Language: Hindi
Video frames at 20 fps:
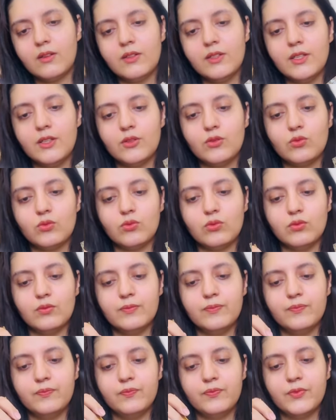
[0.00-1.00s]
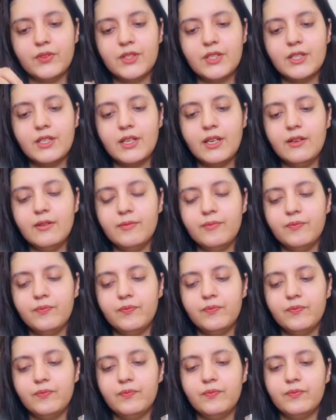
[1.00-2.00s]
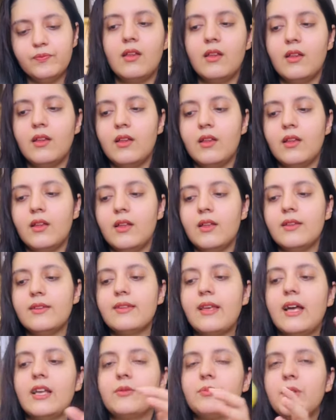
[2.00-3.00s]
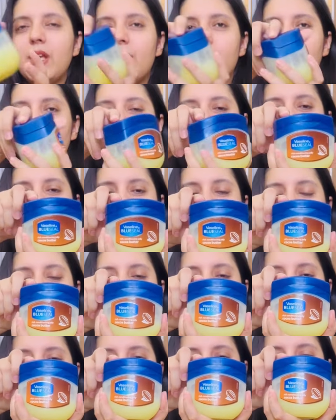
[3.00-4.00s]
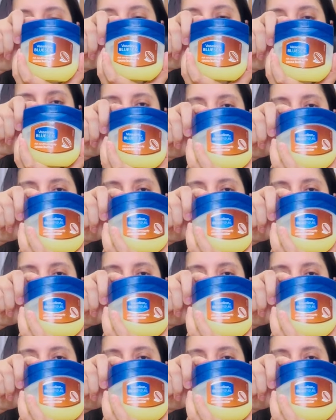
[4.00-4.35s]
ये ठीक है साथ में आपको वेजलिन चाहिए